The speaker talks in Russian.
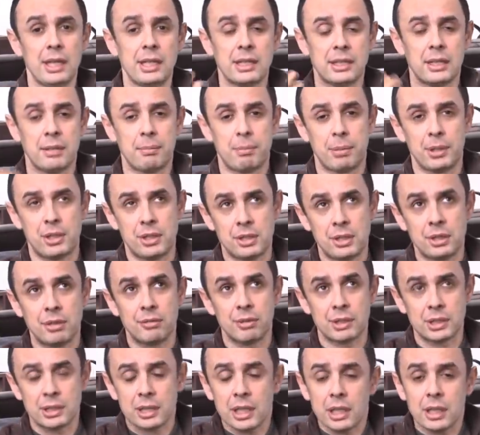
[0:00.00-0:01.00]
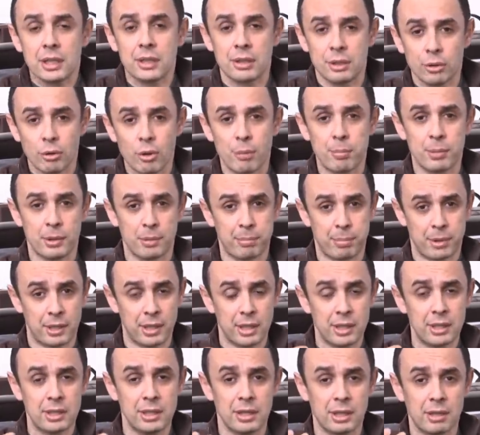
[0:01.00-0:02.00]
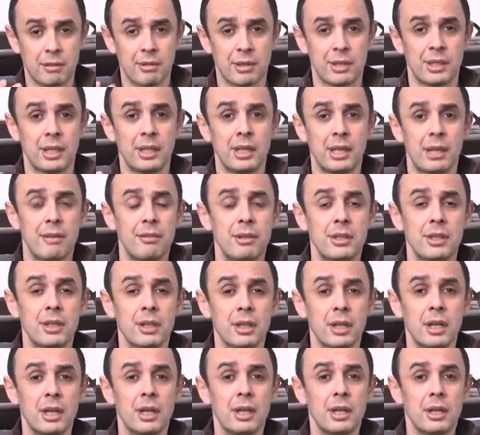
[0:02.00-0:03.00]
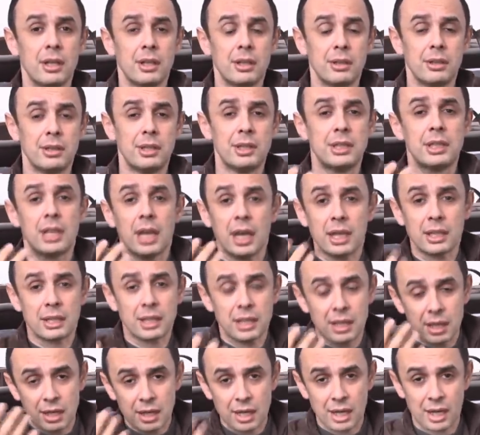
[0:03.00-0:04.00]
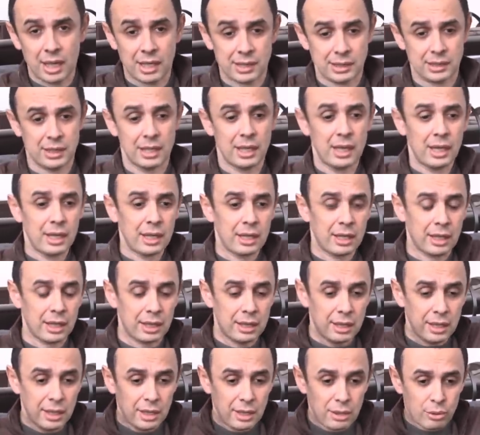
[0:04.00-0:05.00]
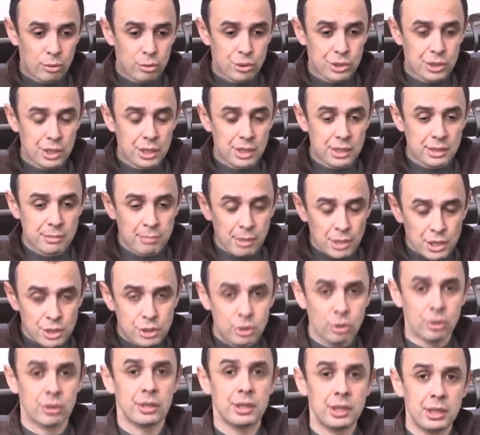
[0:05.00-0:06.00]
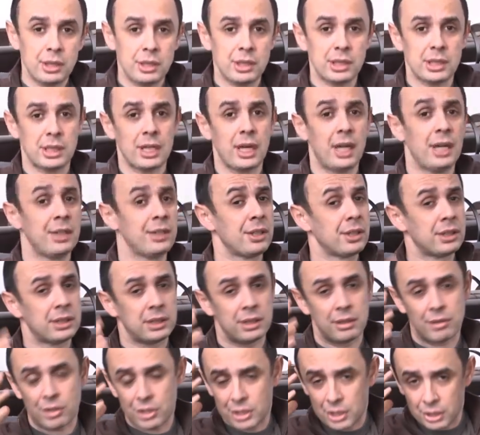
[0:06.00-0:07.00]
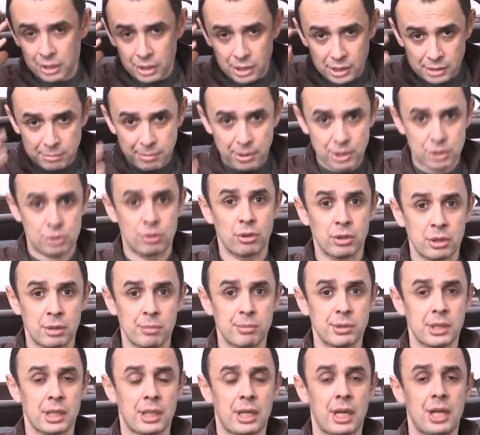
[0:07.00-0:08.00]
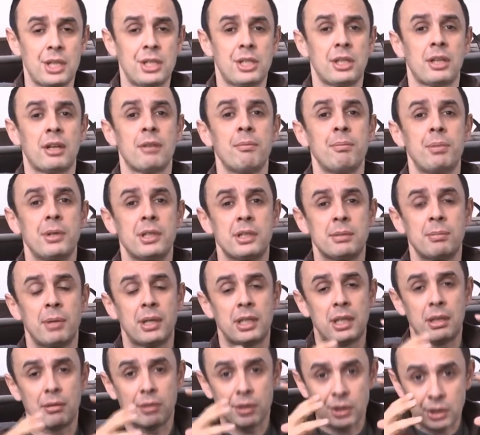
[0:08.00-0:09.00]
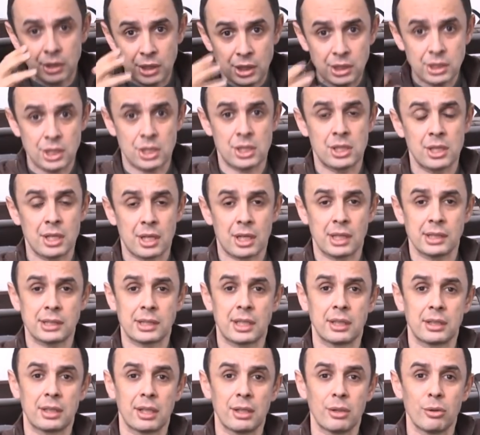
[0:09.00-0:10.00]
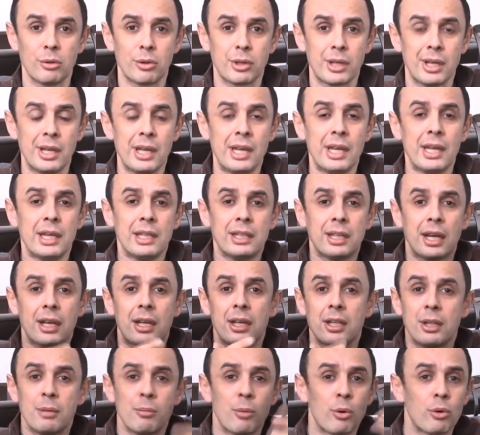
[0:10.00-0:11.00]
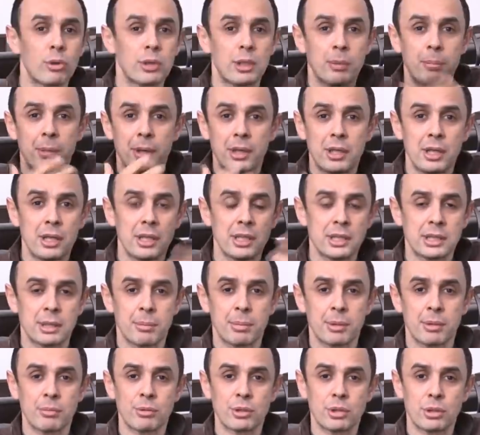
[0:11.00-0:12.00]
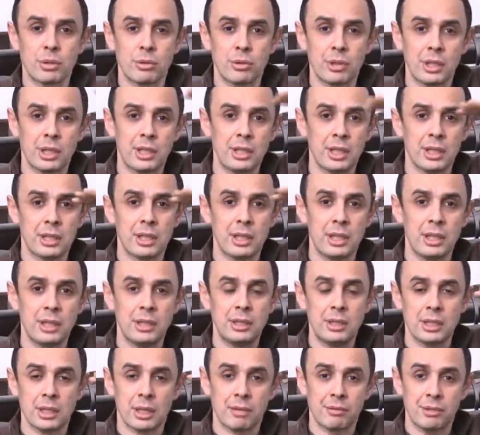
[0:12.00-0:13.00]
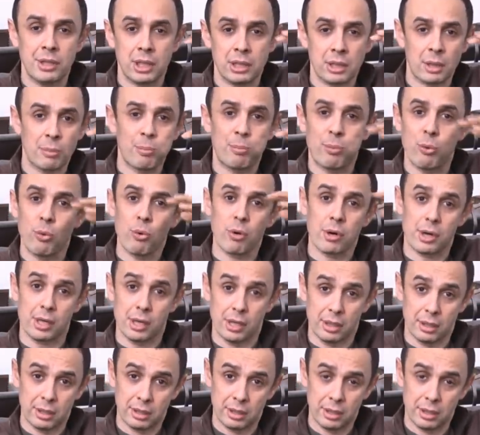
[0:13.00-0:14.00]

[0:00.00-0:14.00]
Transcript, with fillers: И за почти 20-летний опыт проектирования я видел десятки раз, как уже изможденный дизайнер с совершенно изможденным заказчиком пересматривает тысячный раз каталоги, так и не могут определиться, потому что у них нет ориентиров, нет опоры.